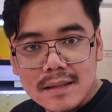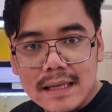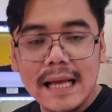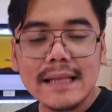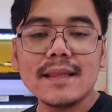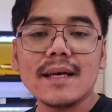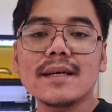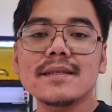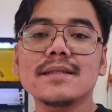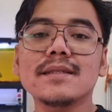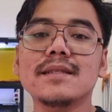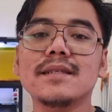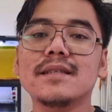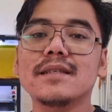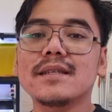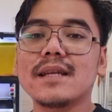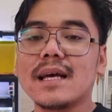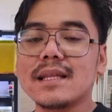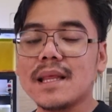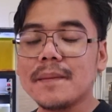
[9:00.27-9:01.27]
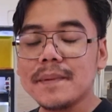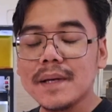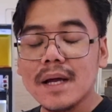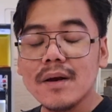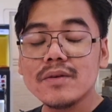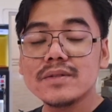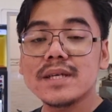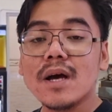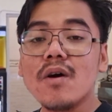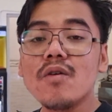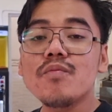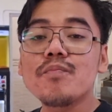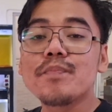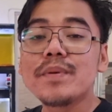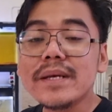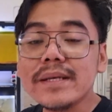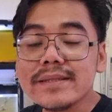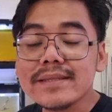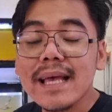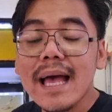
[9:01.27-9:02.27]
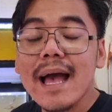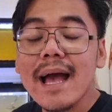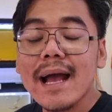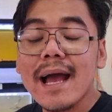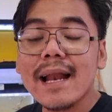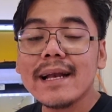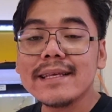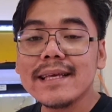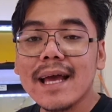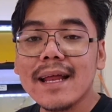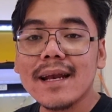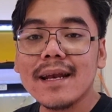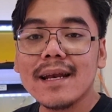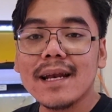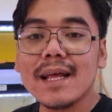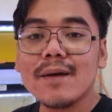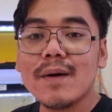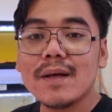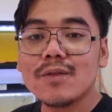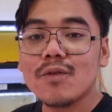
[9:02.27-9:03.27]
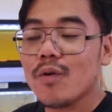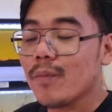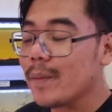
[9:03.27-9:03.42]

datang ke sini. Nah, tapi kalau jauh bisa kalian lewat